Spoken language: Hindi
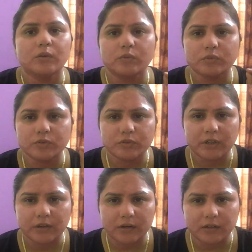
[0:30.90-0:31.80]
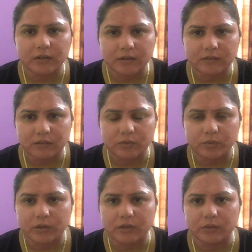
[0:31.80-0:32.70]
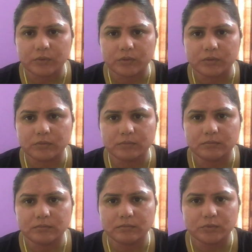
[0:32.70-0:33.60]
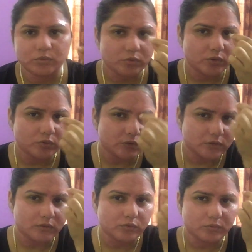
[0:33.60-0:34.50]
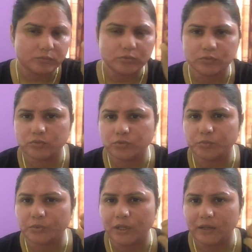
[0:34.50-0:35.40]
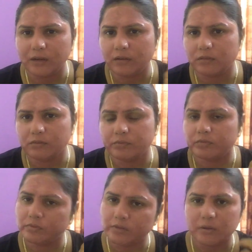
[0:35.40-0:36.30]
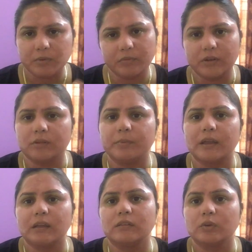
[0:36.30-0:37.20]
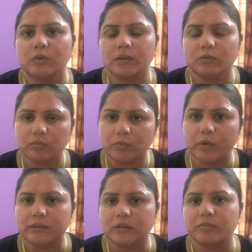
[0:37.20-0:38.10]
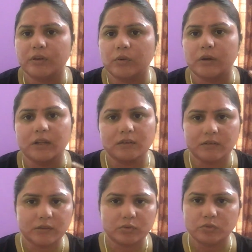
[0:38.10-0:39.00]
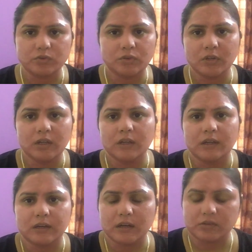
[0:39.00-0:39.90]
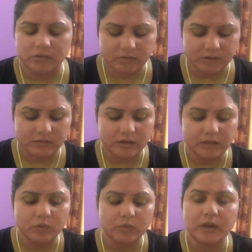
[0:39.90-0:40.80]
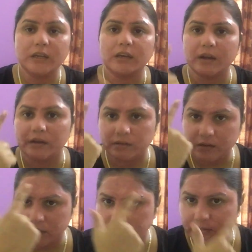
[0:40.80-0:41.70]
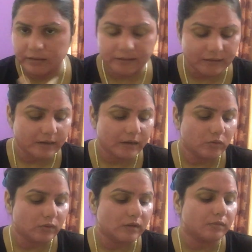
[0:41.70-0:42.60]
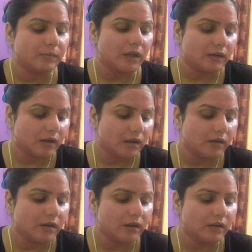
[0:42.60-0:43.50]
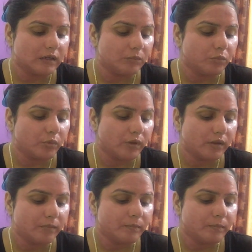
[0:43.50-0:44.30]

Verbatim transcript: कुछ ठंडा ठंडा सा थोड़ा और छोटा छोटा सा चुभता है ना सभी फेस पैक ऐसे होते हैं वो ऐसा फील हो रहा है अदरवाइज कुछ रैशेज जैसा नहीं हो रहा है ये रेड रेड इसलिए दिख रहा है क्योंकि इसमें अनार है नींबू है